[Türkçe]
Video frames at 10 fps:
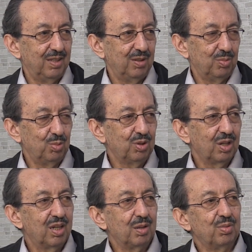Değil. Bu iş
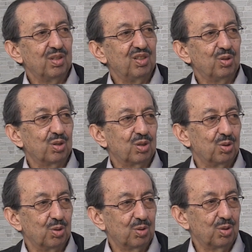Allah'ın birini
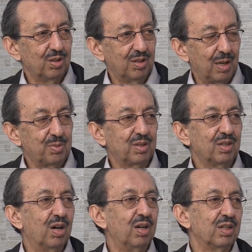gösteriyor.
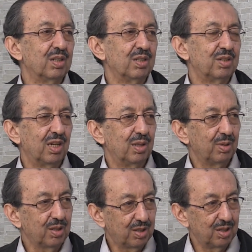Hepsinin Halik'i
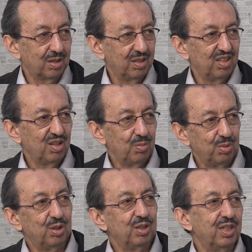Cenab-ı Hak ki
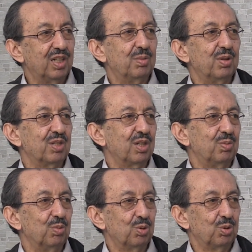birini diğerine
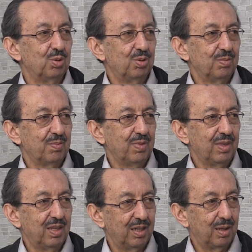benzetmiyor.
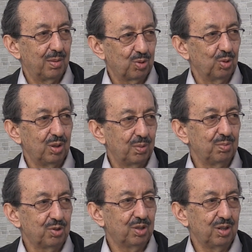Yani hepsini onu
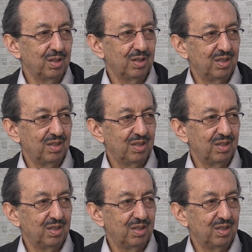yapmış ki